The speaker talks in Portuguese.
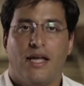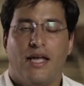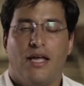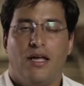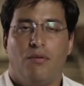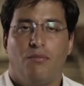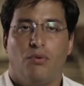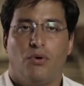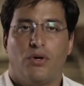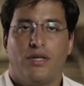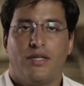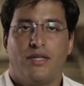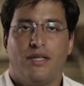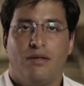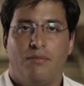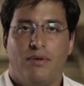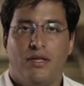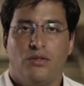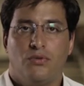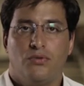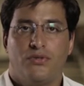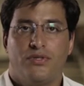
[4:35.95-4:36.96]
embora
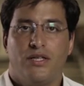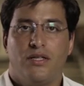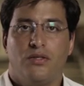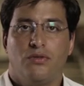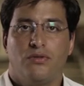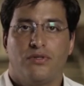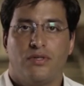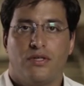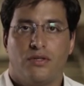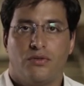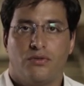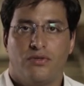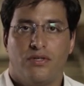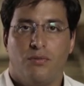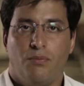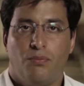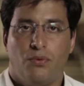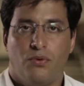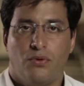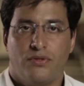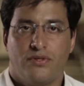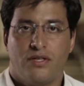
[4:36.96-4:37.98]
também 200 anos
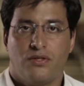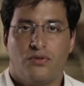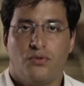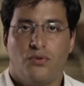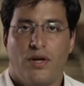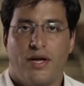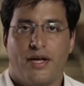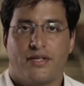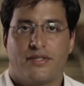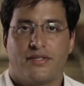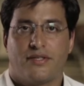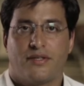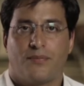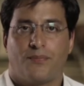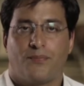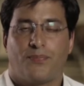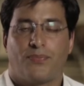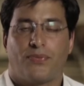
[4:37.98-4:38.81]
depois da Suécia.